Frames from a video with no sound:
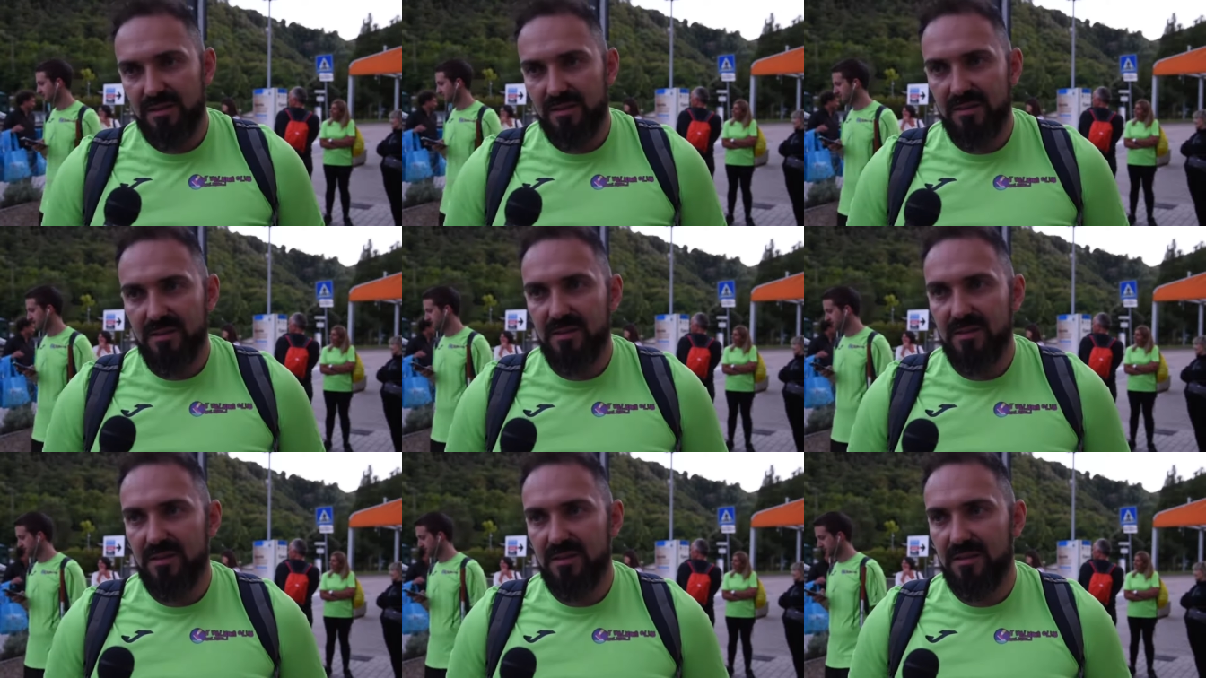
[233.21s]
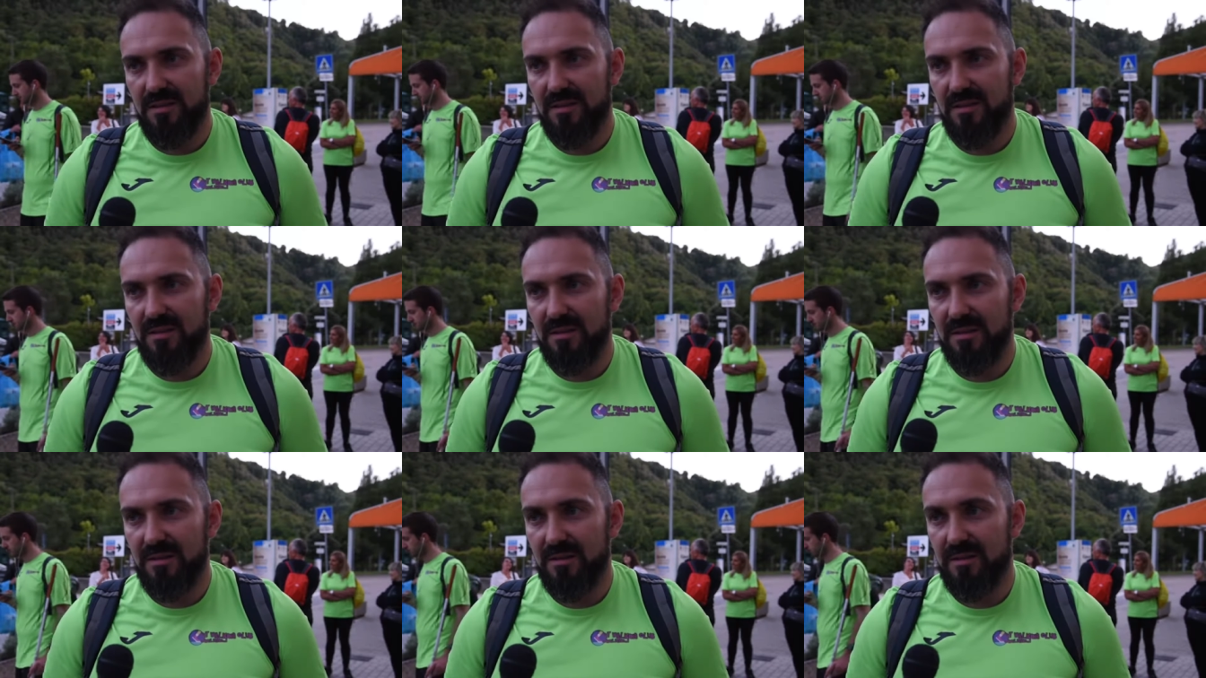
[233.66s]

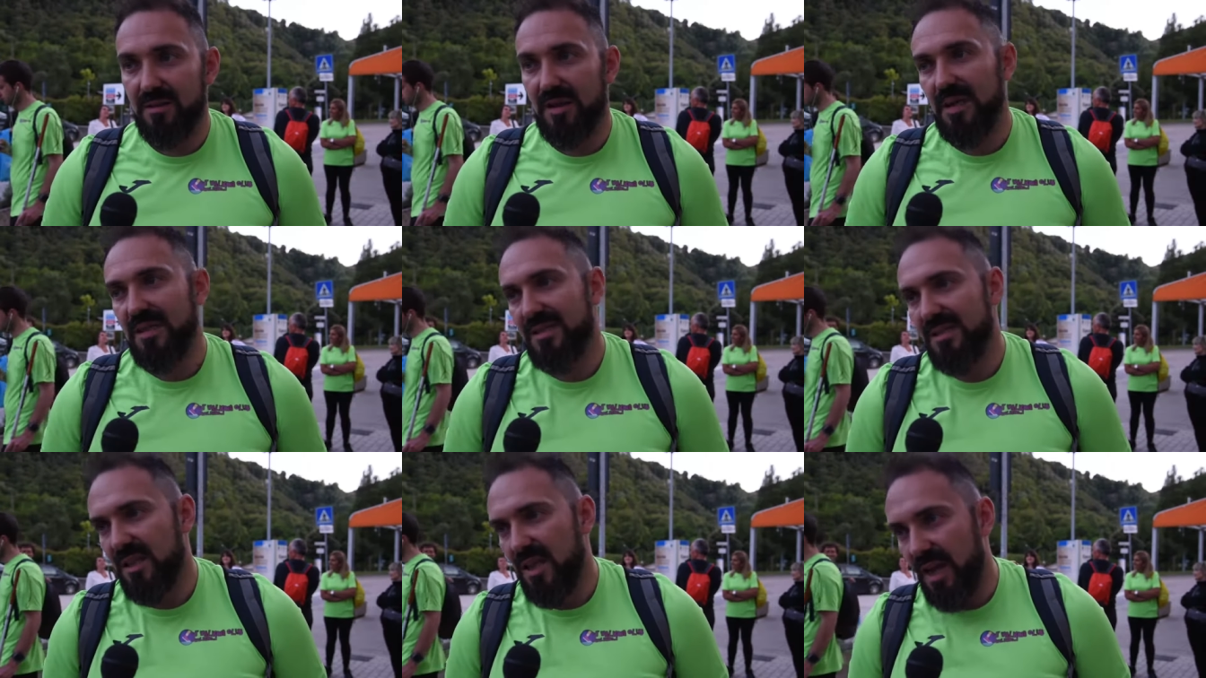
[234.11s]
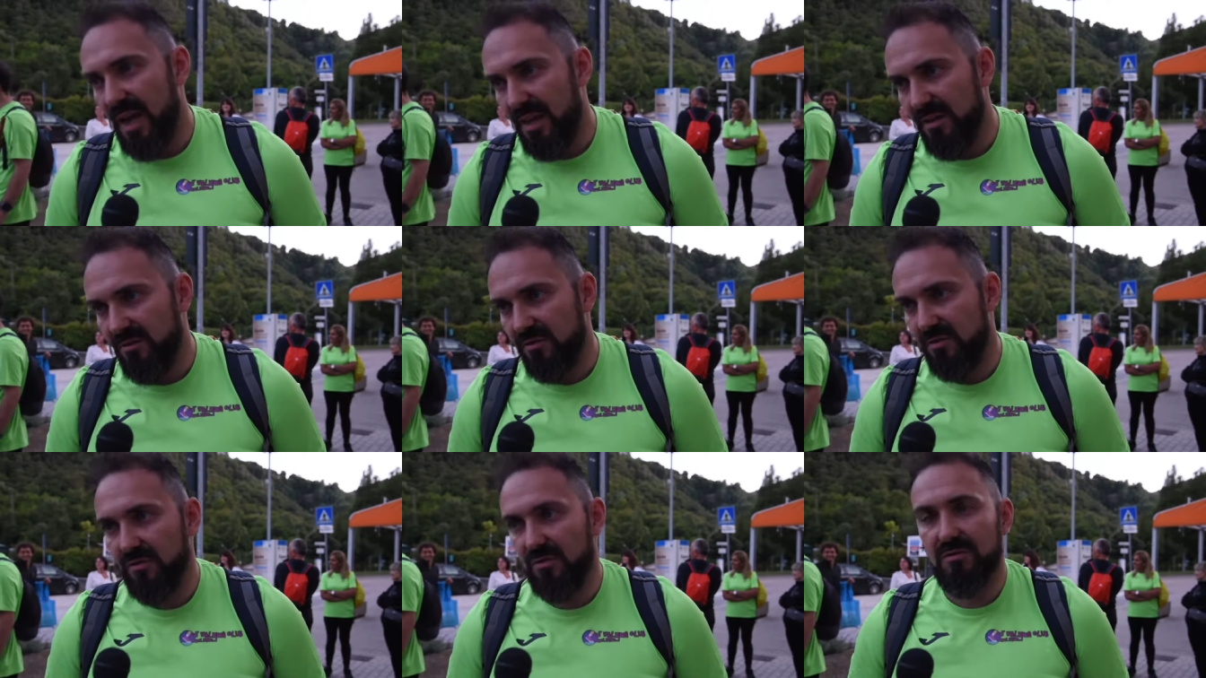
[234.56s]
eh, al
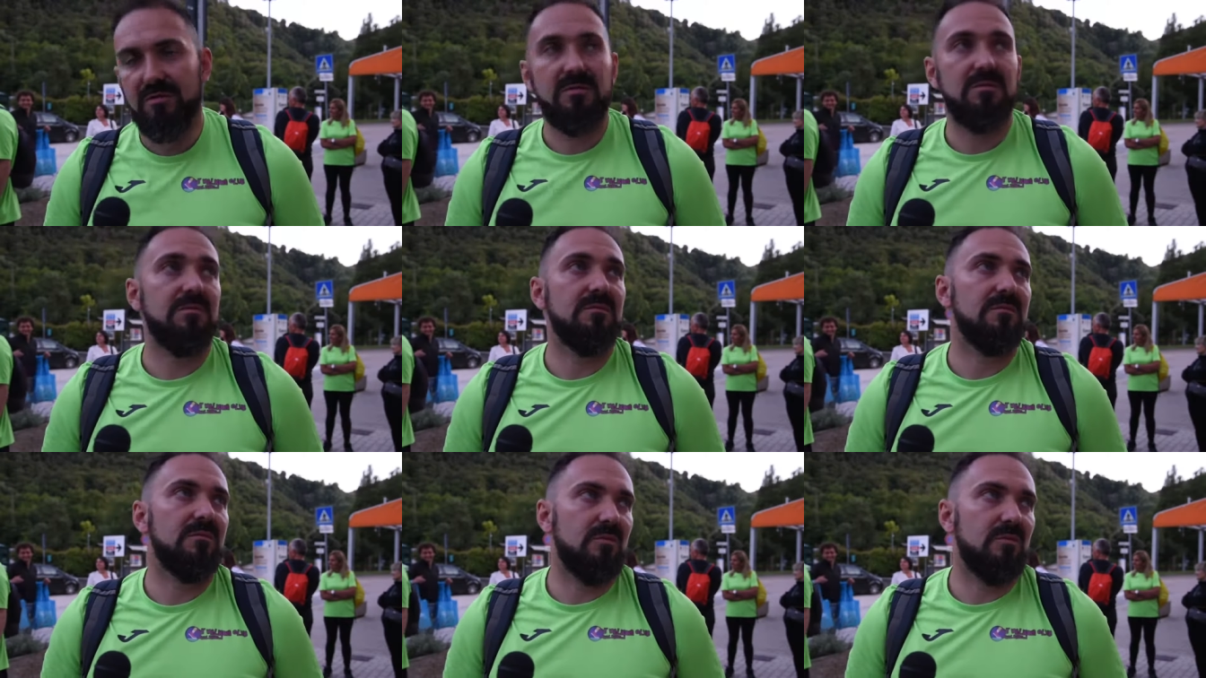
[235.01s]
silenzio,